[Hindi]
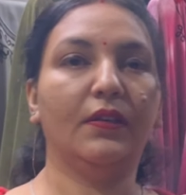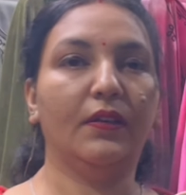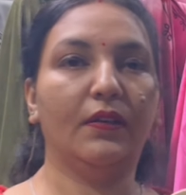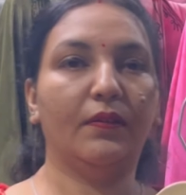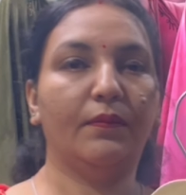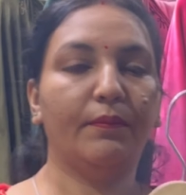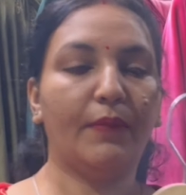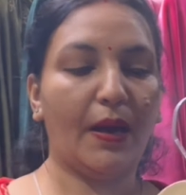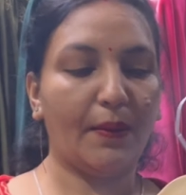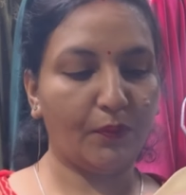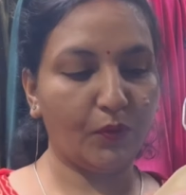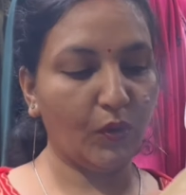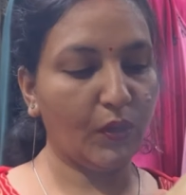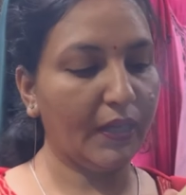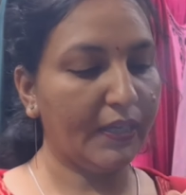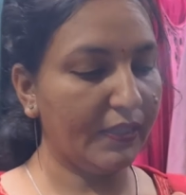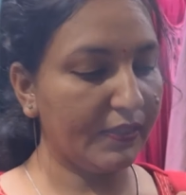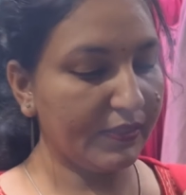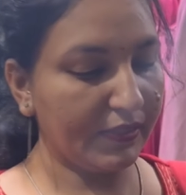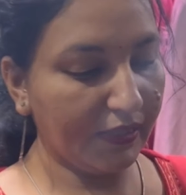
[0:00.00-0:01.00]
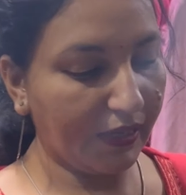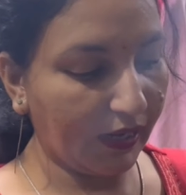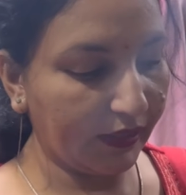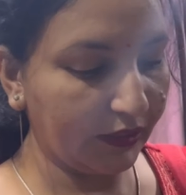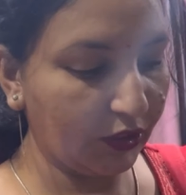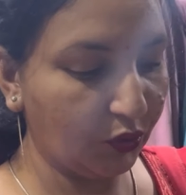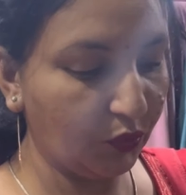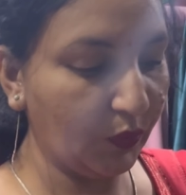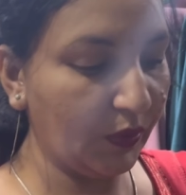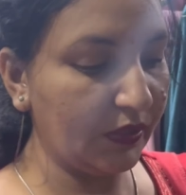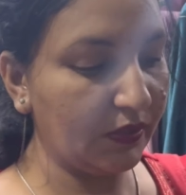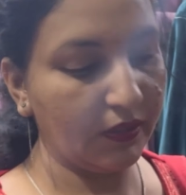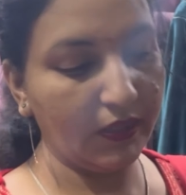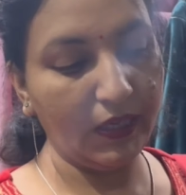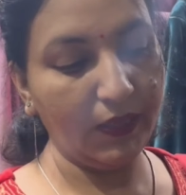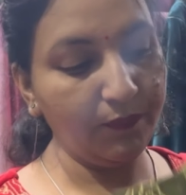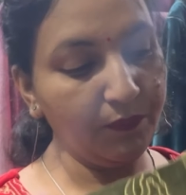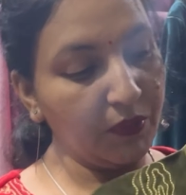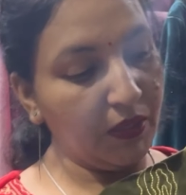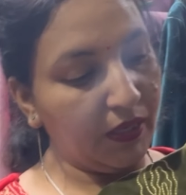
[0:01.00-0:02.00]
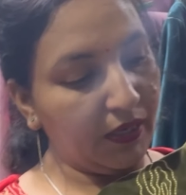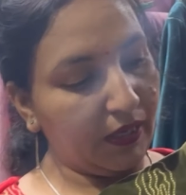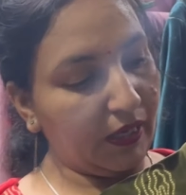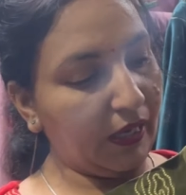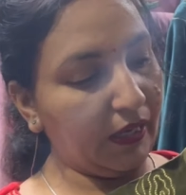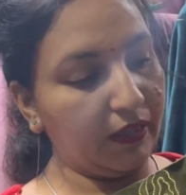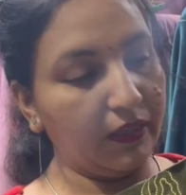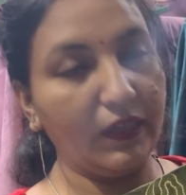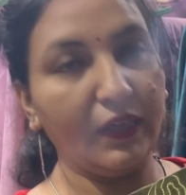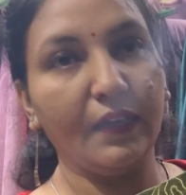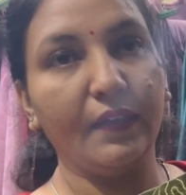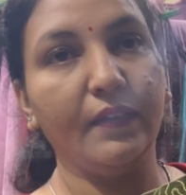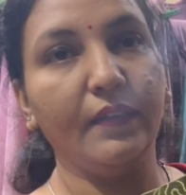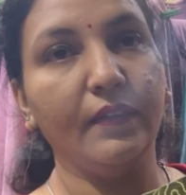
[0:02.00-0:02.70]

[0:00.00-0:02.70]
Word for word: ठीक है मैं आपको कलर दिखा देती हूँ इसके एंड प्राइस